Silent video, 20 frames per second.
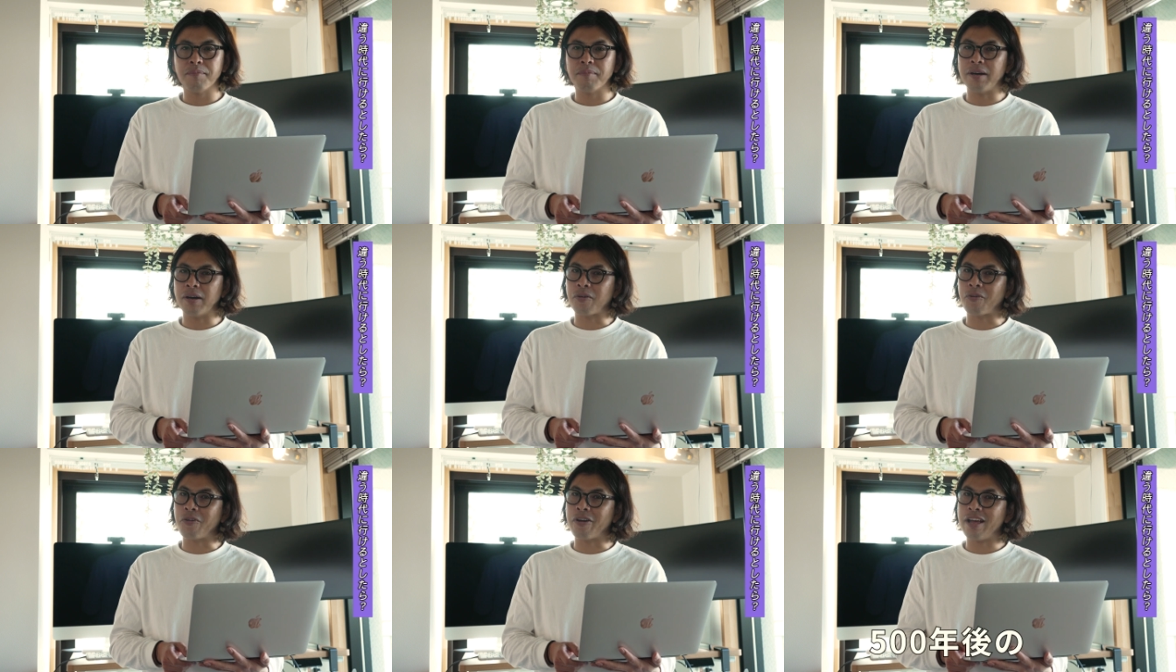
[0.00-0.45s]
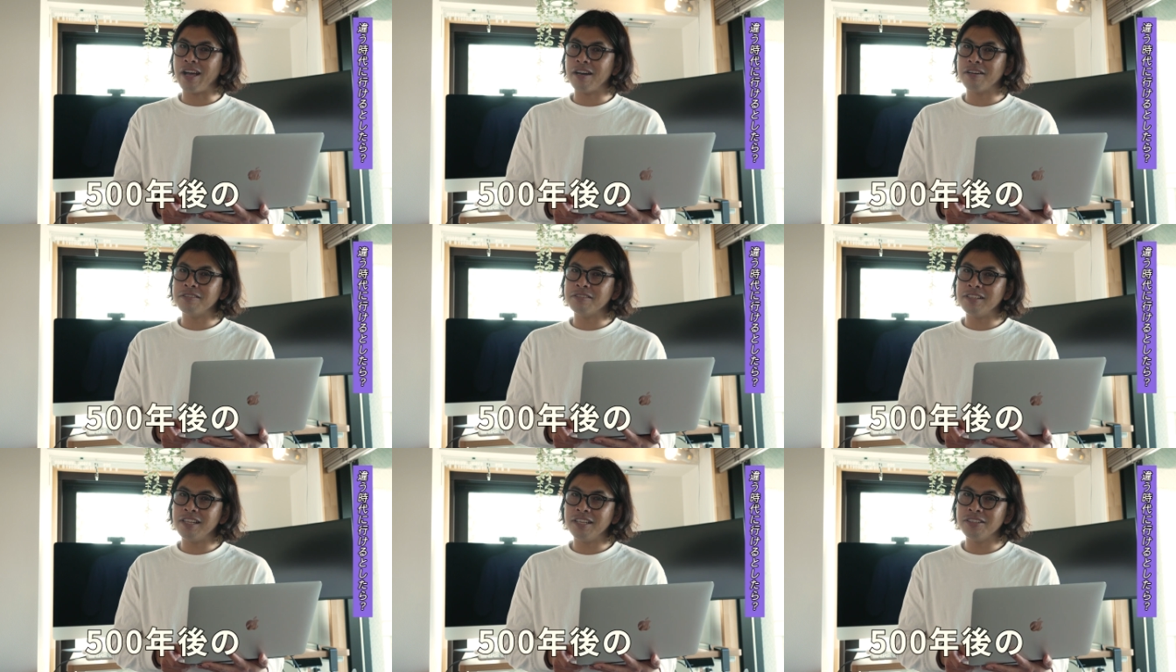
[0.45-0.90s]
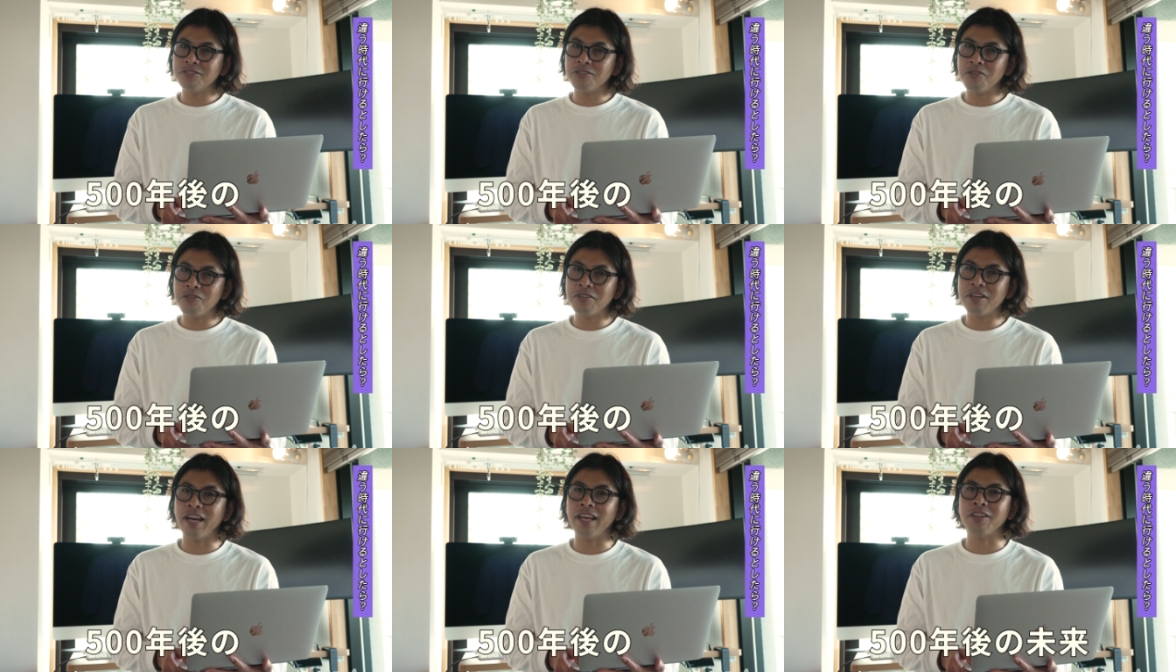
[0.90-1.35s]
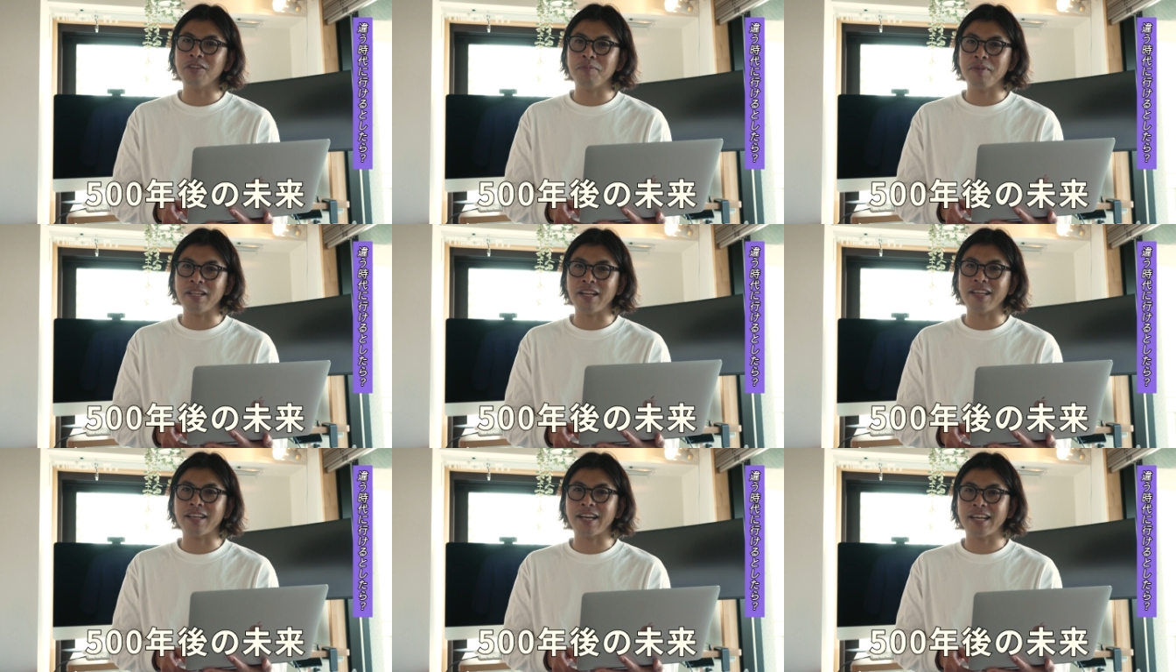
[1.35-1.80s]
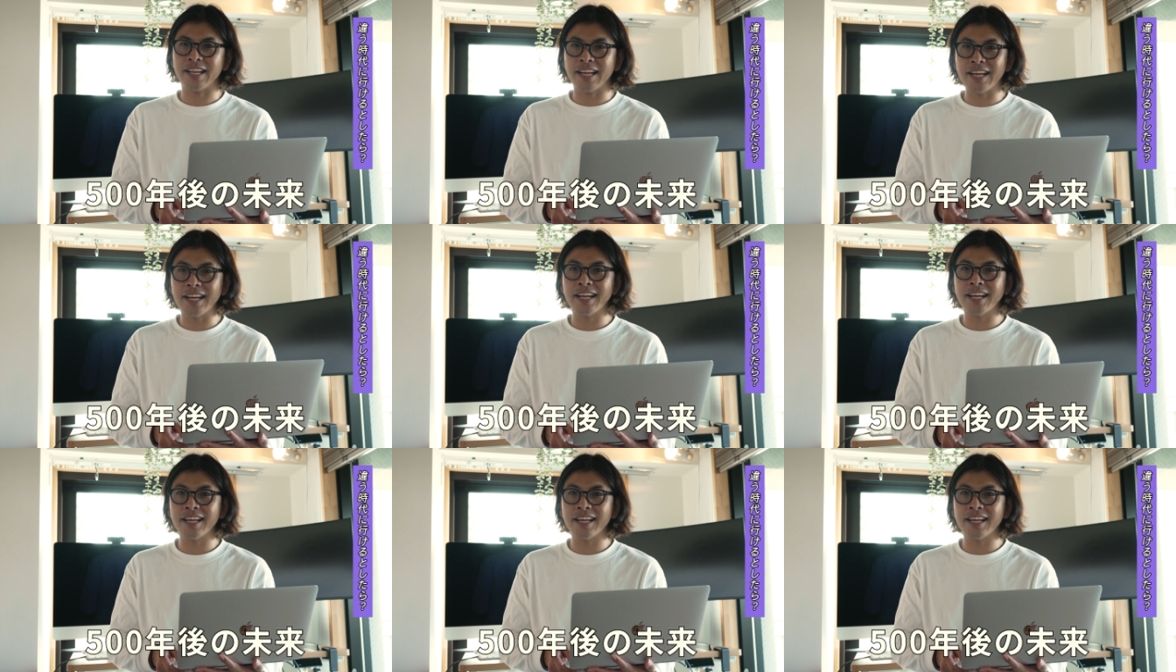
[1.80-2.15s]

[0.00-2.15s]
500年後ぐらいの未来かな。